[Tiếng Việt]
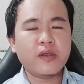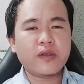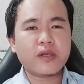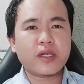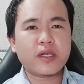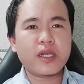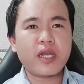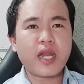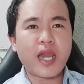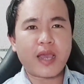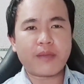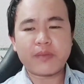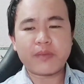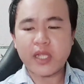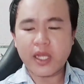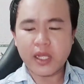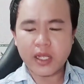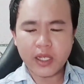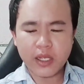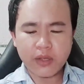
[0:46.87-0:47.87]
để
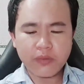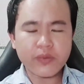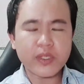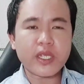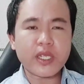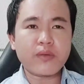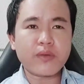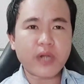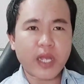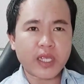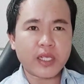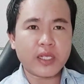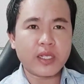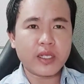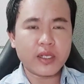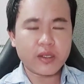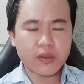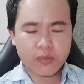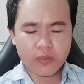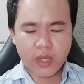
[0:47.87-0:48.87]
làm ra cái video này
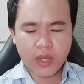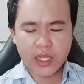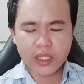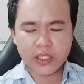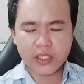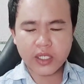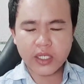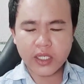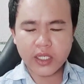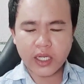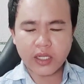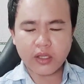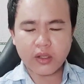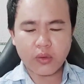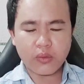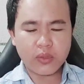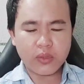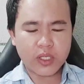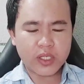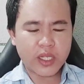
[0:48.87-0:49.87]
và sẽ tranh
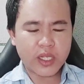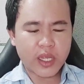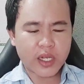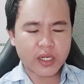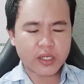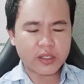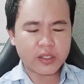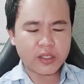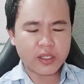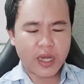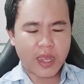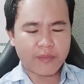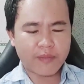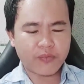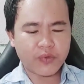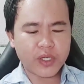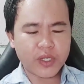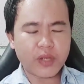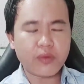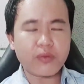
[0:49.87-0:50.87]
thủ thời gian để
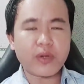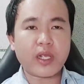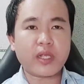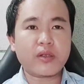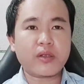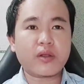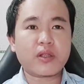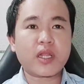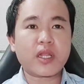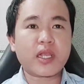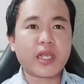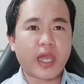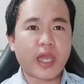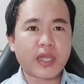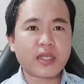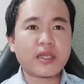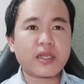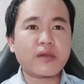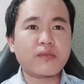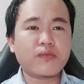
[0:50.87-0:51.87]
làm video này cho tất
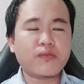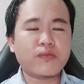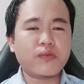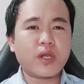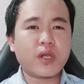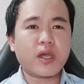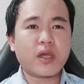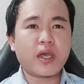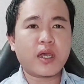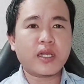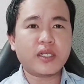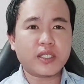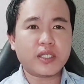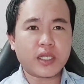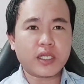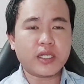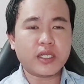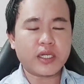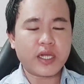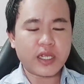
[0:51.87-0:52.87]
cả các anh
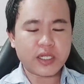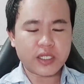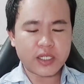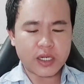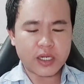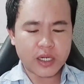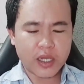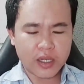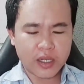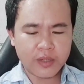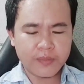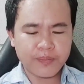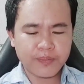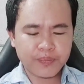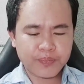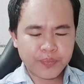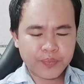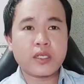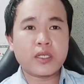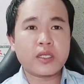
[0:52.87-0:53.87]
chị đang chờ đợi
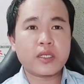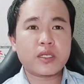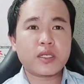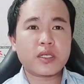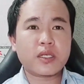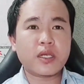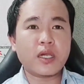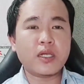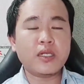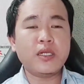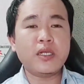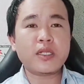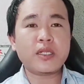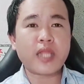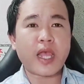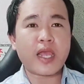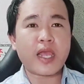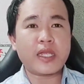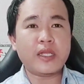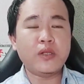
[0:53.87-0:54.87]
kênh lưới
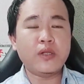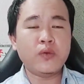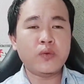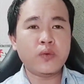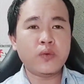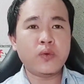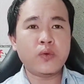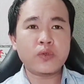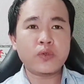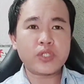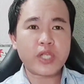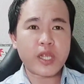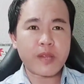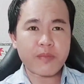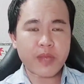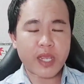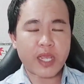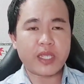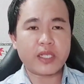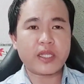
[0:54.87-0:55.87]
tài luôn luôn
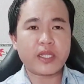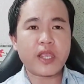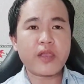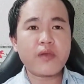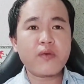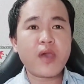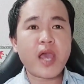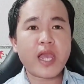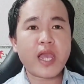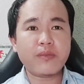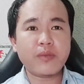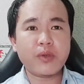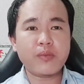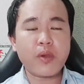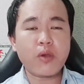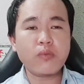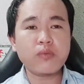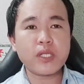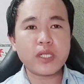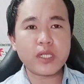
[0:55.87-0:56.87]
xem ngày theo
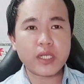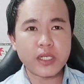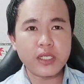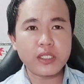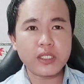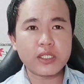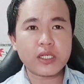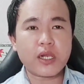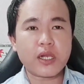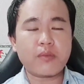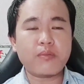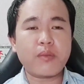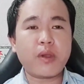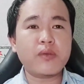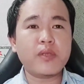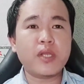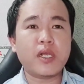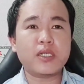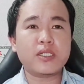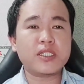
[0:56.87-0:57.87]
24 tiết khí chứ không
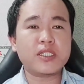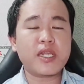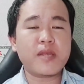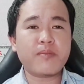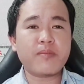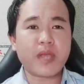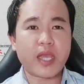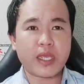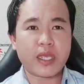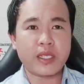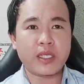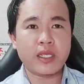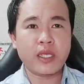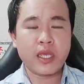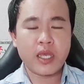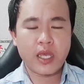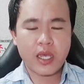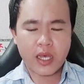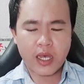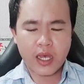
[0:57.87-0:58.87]
bao giờ xem ngày
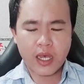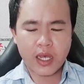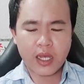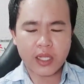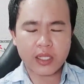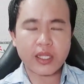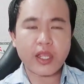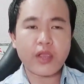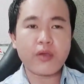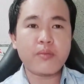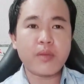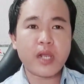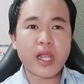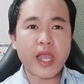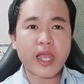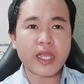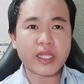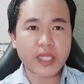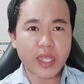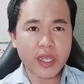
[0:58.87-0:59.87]
à, theo
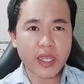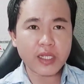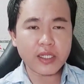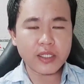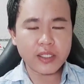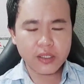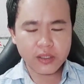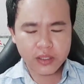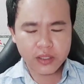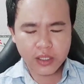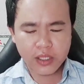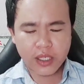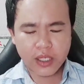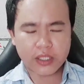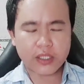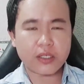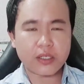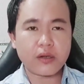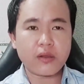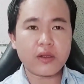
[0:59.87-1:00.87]
12 tháng như trên
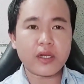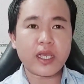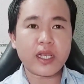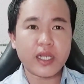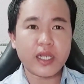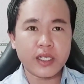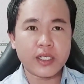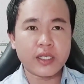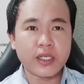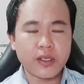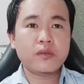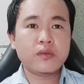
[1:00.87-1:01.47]
lịch nó đã ghi